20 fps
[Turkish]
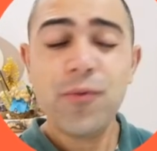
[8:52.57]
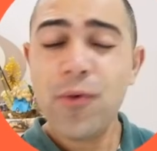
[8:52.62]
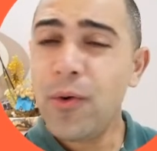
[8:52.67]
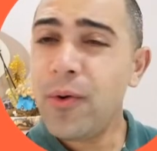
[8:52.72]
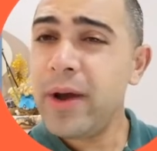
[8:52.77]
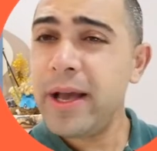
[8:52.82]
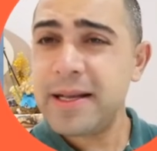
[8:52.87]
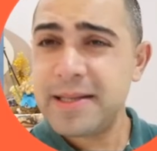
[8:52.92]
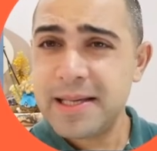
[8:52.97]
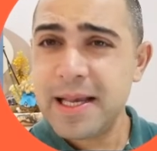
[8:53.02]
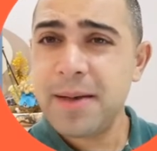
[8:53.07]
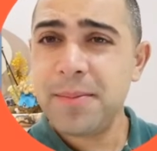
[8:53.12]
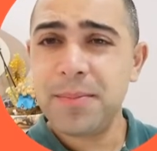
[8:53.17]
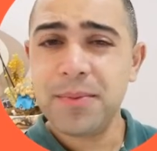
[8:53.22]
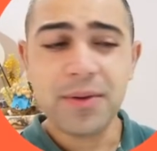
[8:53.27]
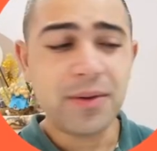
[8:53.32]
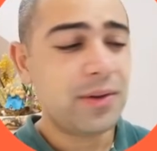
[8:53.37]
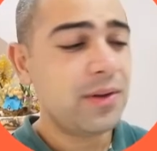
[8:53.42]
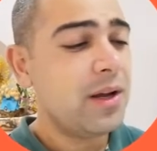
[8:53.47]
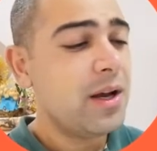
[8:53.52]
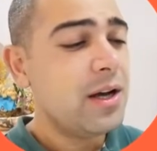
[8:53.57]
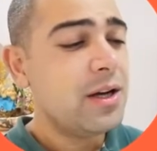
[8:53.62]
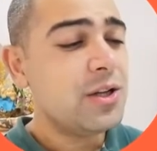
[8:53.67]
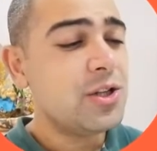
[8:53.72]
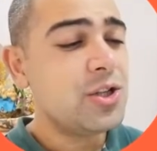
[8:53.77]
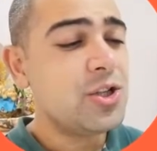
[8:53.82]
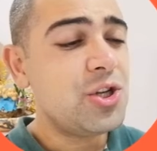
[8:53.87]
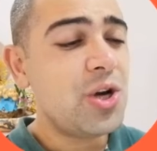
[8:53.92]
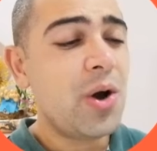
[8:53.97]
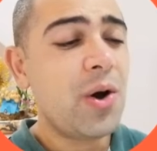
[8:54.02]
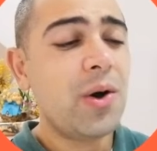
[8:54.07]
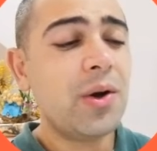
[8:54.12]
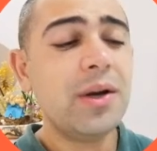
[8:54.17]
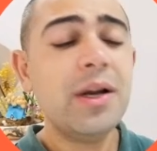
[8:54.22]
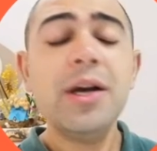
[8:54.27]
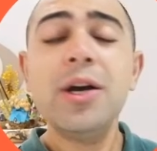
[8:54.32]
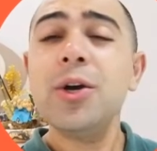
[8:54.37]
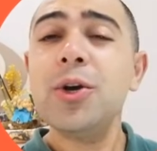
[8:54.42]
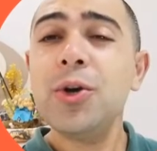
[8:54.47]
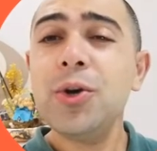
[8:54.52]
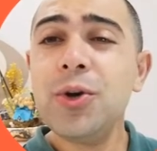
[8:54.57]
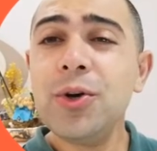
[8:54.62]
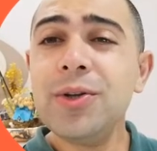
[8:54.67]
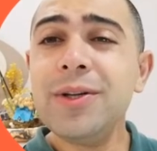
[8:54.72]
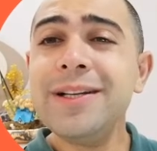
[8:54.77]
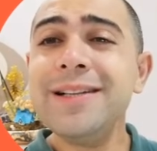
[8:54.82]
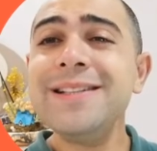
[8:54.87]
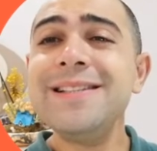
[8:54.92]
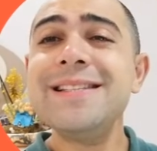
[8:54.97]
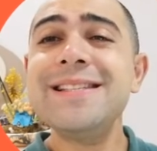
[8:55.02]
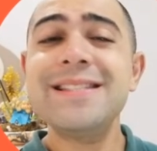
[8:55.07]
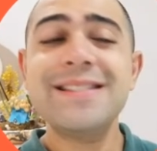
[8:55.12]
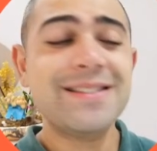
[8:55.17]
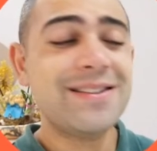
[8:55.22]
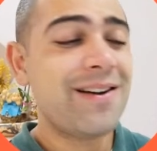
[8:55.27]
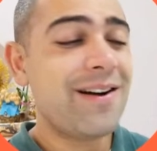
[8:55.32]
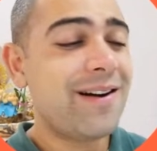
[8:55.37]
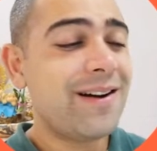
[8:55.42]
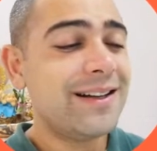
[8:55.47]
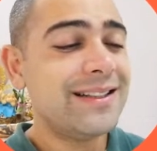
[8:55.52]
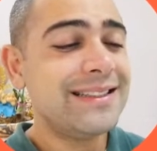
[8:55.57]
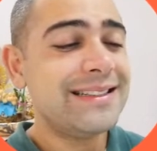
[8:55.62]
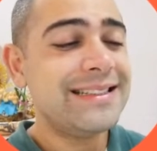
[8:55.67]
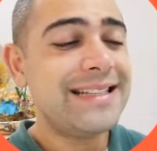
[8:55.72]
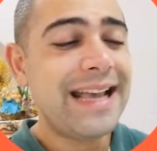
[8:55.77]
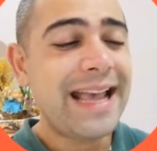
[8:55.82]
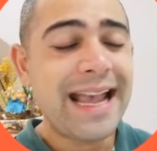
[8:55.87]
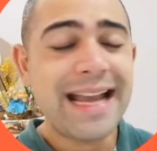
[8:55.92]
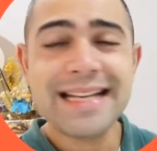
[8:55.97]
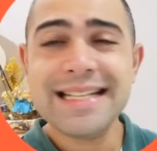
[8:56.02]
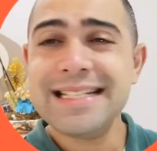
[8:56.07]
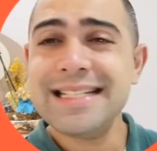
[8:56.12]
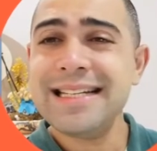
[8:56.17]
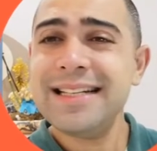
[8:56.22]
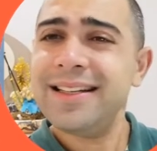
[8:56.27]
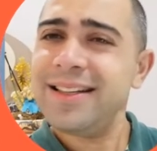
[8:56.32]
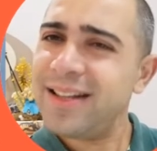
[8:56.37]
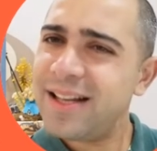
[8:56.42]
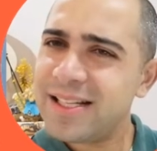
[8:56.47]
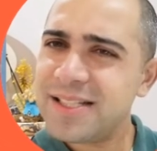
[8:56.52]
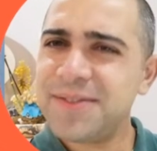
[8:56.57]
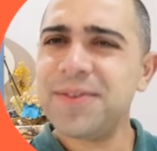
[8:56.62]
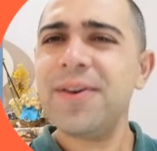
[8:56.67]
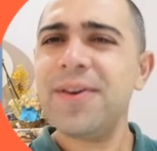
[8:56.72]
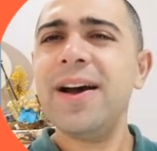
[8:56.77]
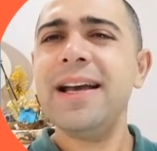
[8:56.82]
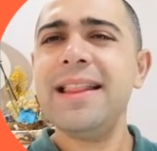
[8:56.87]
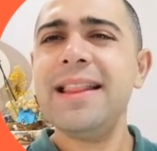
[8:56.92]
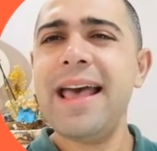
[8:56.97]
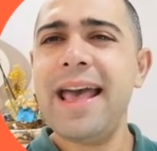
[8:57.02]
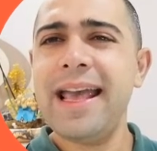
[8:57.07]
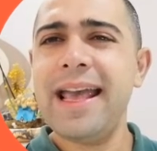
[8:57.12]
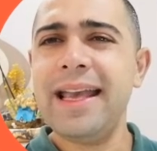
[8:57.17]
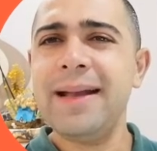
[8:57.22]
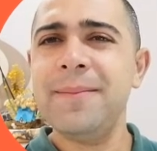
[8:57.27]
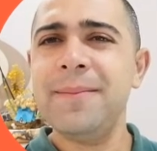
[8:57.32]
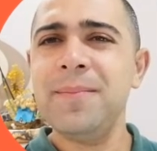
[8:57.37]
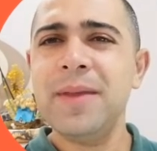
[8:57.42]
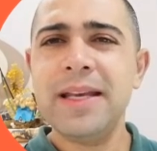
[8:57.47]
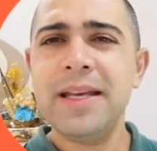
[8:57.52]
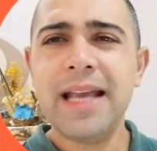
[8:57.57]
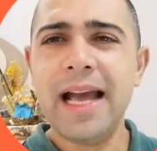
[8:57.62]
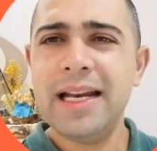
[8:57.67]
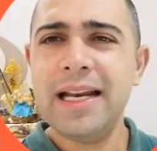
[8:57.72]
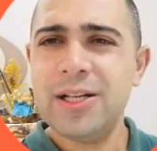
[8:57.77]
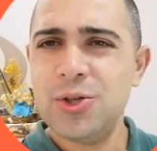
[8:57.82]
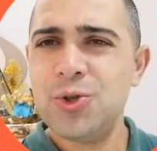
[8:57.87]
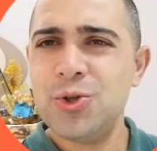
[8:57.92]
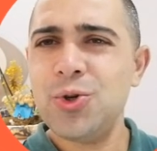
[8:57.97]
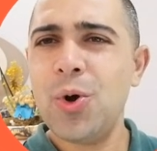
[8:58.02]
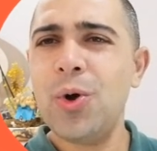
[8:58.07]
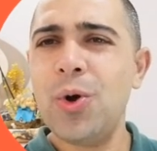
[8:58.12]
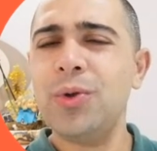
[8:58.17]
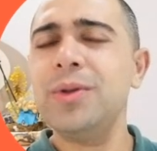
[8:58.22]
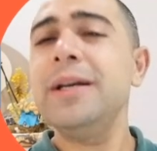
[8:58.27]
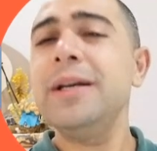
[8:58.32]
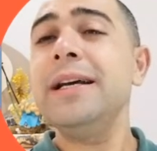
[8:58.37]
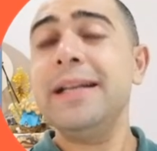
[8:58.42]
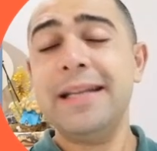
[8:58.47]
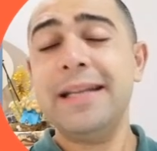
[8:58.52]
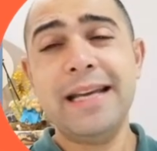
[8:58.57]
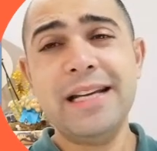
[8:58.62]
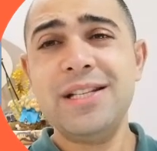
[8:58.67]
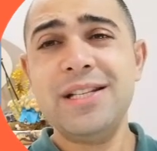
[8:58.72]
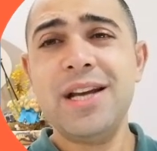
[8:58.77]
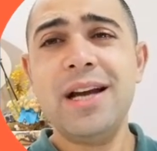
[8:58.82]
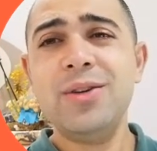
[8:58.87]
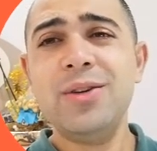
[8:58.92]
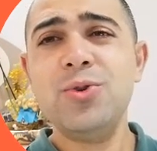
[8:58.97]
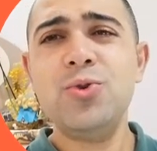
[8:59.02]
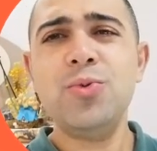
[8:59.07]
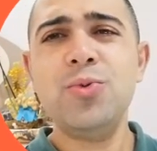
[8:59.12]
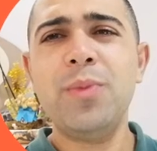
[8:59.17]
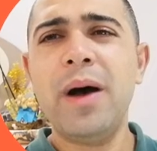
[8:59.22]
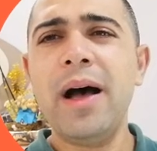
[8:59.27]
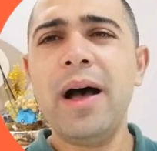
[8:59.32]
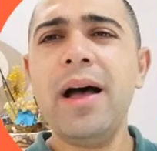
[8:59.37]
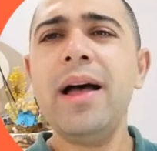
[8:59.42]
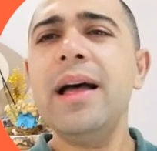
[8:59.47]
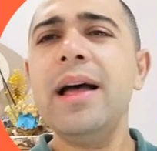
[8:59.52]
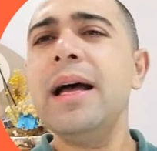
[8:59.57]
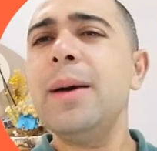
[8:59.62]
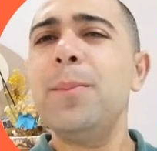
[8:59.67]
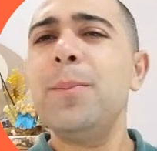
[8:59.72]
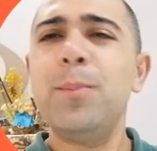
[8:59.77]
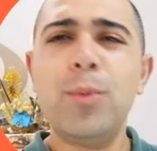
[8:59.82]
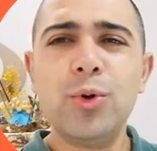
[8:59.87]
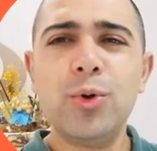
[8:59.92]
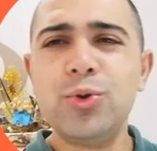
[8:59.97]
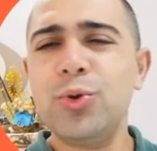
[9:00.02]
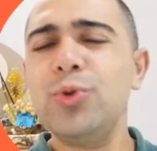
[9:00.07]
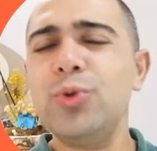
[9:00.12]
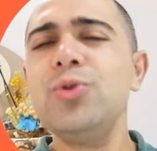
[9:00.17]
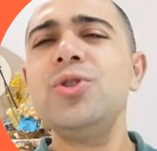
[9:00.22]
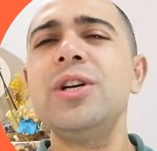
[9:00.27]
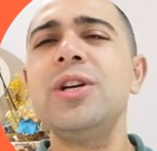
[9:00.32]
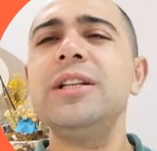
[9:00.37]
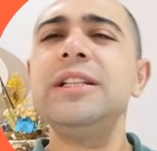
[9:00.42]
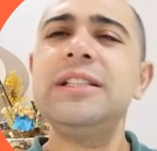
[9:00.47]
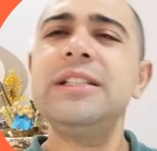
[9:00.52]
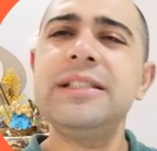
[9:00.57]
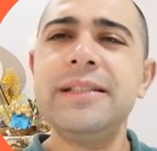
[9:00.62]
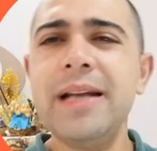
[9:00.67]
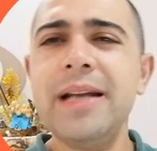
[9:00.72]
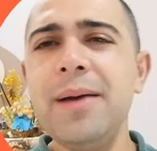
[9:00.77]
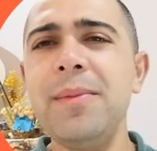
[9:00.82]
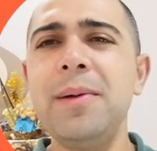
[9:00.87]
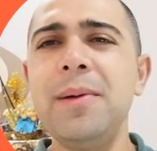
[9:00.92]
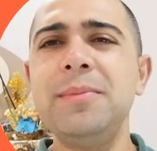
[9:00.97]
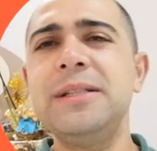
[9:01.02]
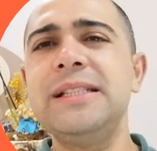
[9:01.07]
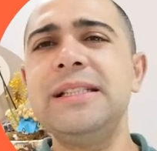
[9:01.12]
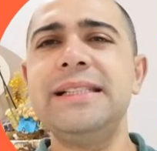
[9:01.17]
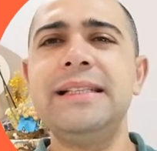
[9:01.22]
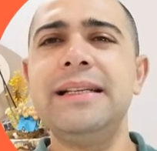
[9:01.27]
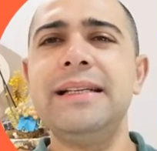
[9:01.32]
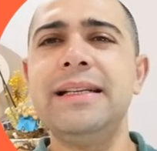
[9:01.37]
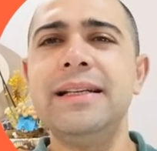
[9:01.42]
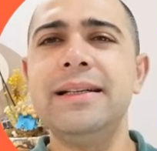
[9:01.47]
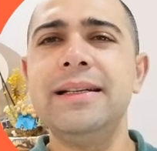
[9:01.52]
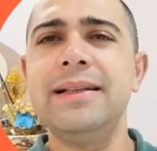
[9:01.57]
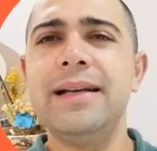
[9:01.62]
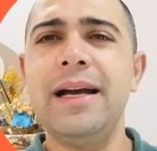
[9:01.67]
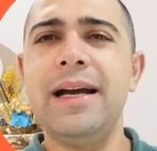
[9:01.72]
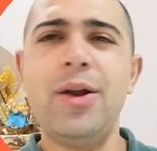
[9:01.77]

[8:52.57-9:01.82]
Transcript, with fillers: For example, John couldn't start the engine last Friday. Yani John geçen cuma motoru çalıştıramamıştı.